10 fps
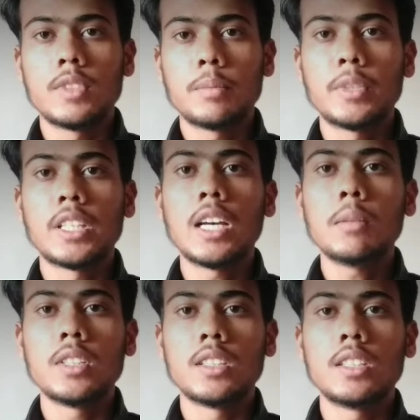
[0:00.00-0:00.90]

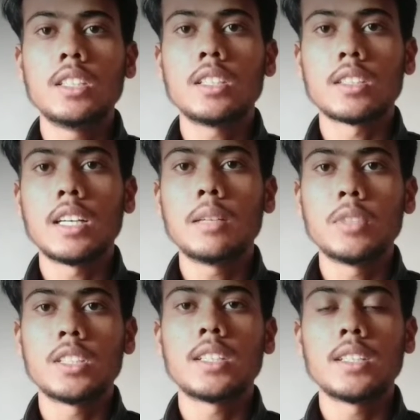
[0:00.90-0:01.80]
प्रधानमंत्री किसान
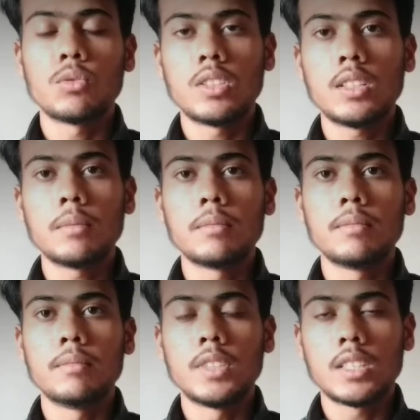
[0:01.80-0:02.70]
मित्रा योजना
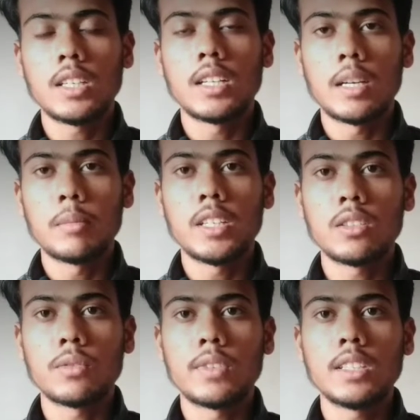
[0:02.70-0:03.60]
इसका नाम है
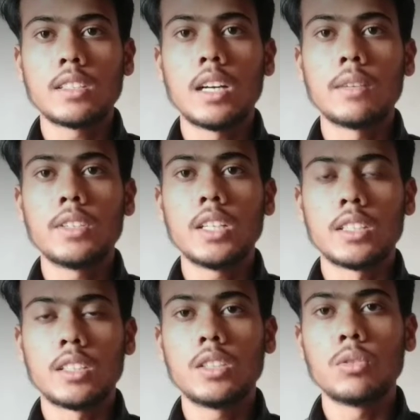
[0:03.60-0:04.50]
तो फ्रेंड्स काफ़ी
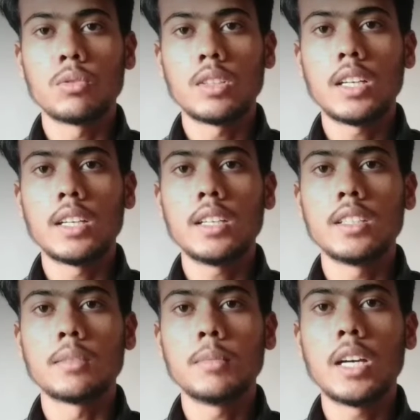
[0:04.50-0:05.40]
अच्छी योजना है
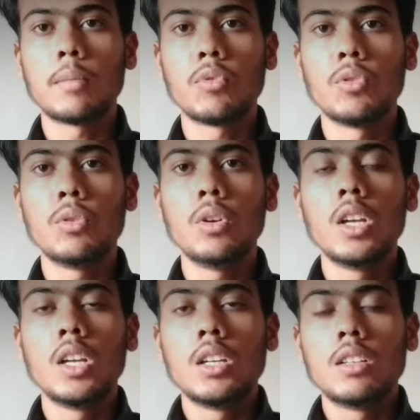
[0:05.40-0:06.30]
इसमें आपको
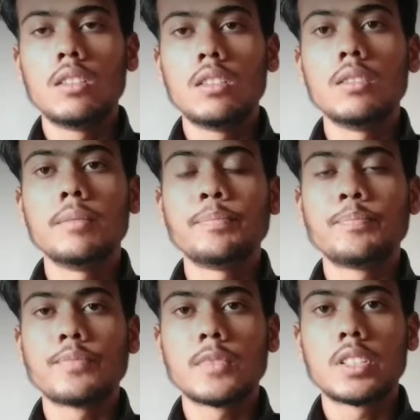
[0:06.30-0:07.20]

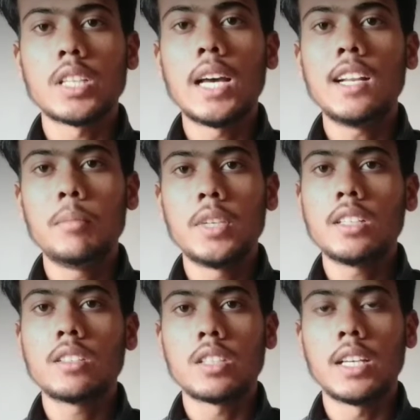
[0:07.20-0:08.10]
साल
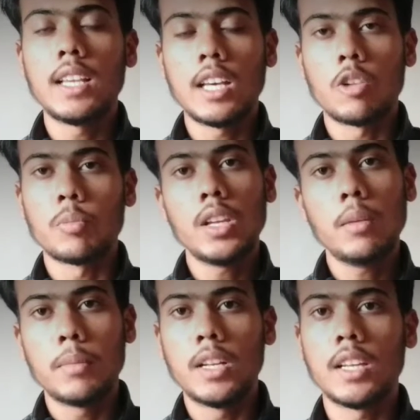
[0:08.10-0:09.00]
में छः हज़ार रुपये
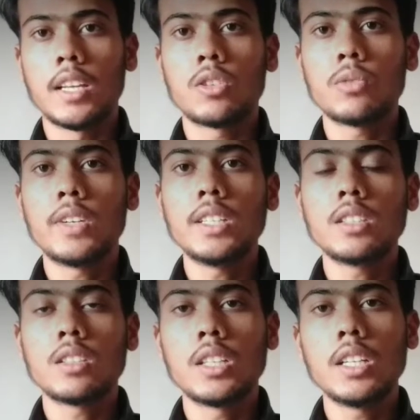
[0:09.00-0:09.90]
मिलेंगे तो
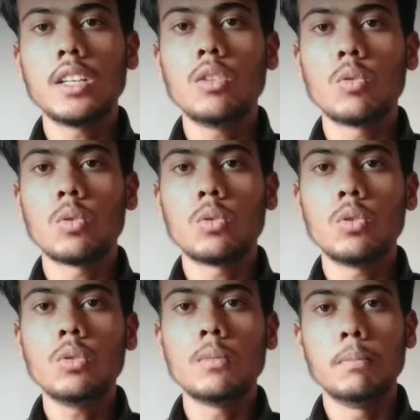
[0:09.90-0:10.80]
फ्रेंड्स किन किन लोगों
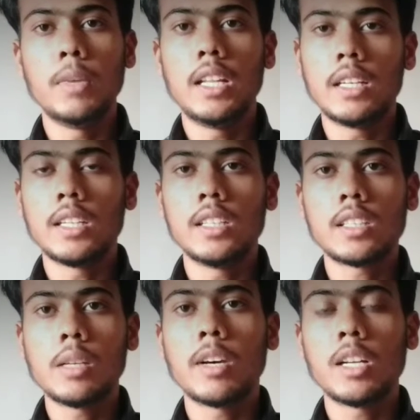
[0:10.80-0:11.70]
को मिलेंगे
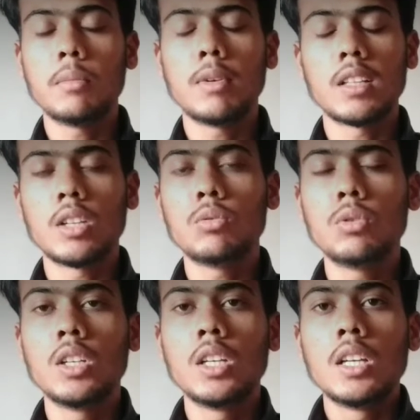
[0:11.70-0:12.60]
इसके बारे में मैं बता दूँ
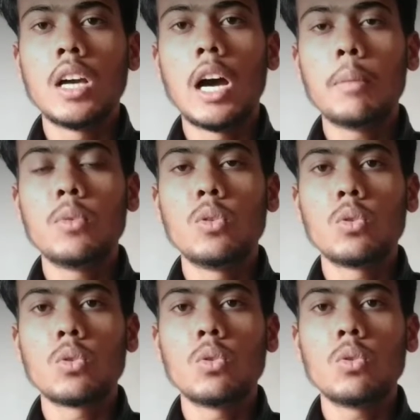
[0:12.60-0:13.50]
आप
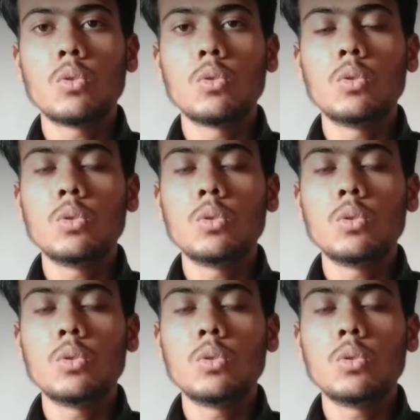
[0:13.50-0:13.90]
लोगों को